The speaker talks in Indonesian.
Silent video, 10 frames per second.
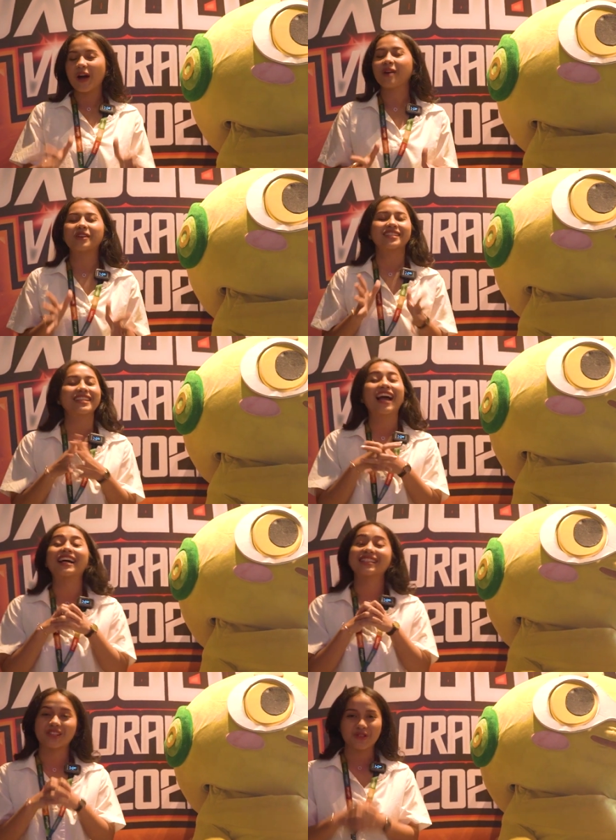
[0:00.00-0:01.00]
Wah, wow, pastinya
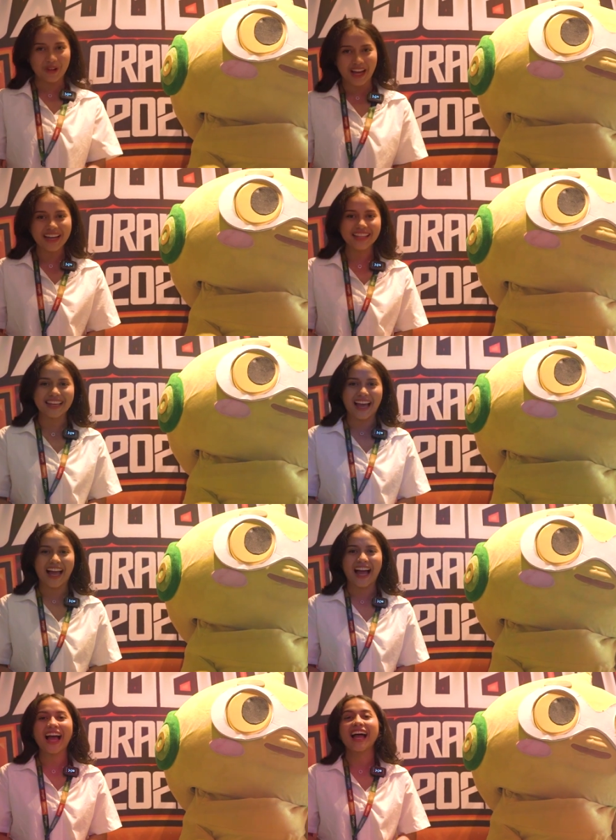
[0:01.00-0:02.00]
akan seru banget
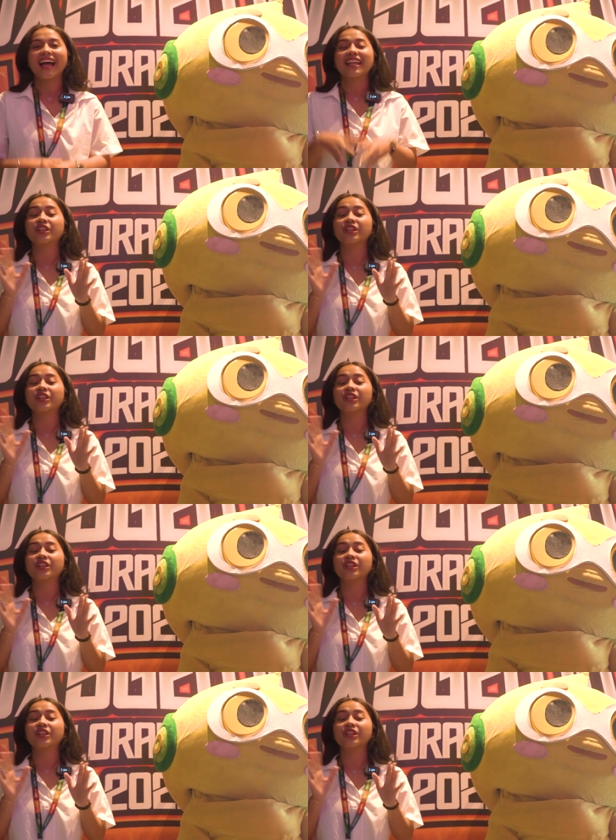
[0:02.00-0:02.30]
ya.